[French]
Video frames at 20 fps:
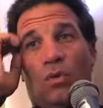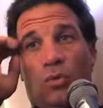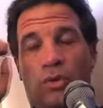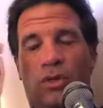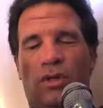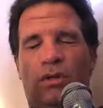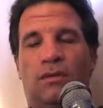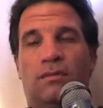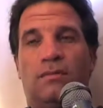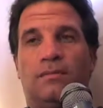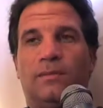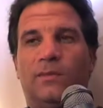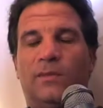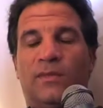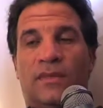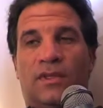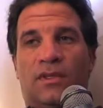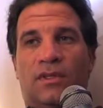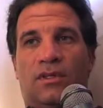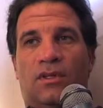Oui,
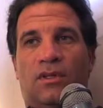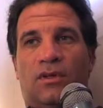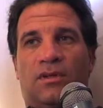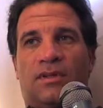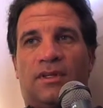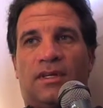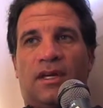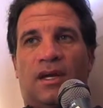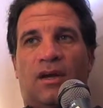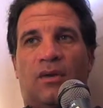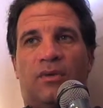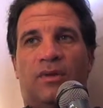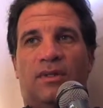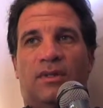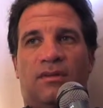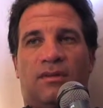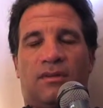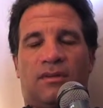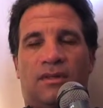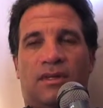dans ce cas, oui.
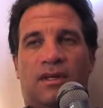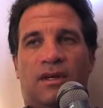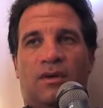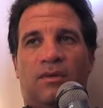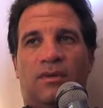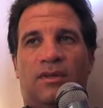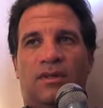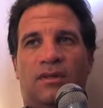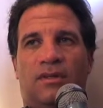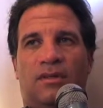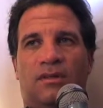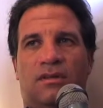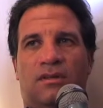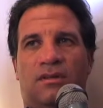Dans ce cas, oui.